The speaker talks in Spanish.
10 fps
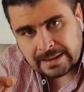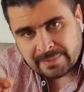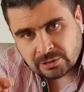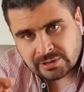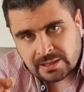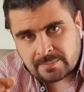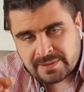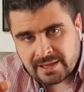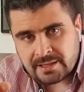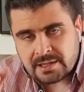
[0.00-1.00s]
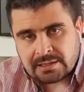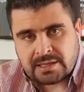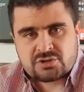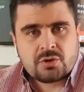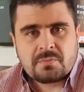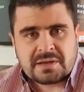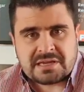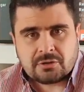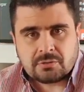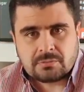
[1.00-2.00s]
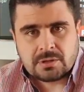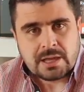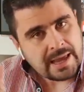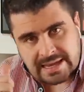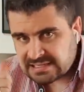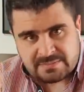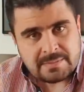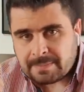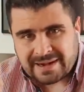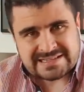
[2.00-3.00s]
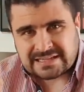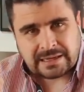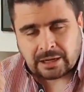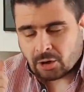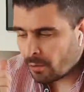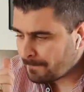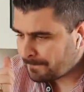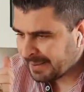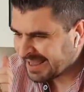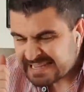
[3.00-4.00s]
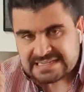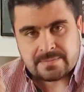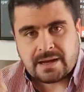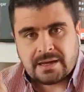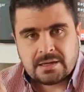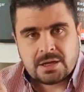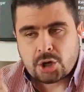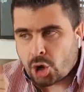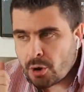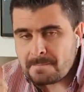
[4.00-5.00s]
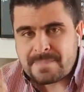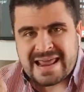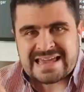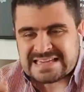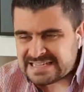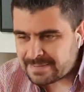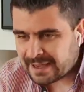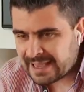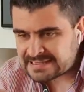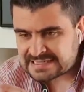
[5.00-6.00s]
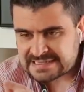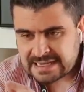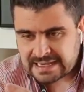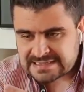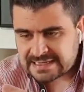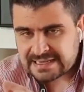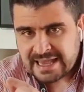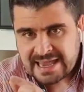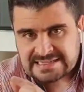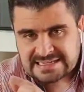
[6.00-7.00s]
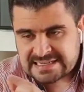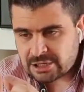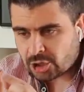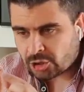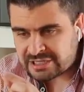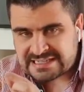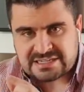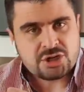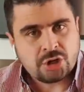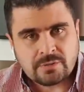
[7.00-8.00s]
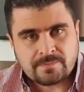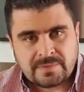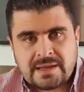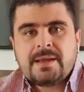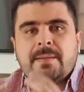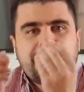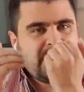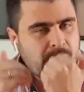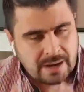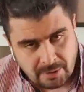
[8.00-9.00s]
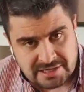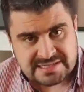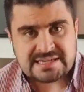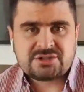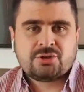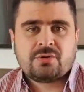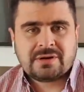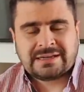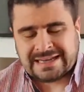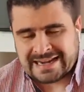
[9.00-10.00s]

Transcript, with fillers: la pelota del pie de su compañero. Esa a mí me parece complejísima, complejísima, esa sincronización. Pero vuelvo, e insisto, la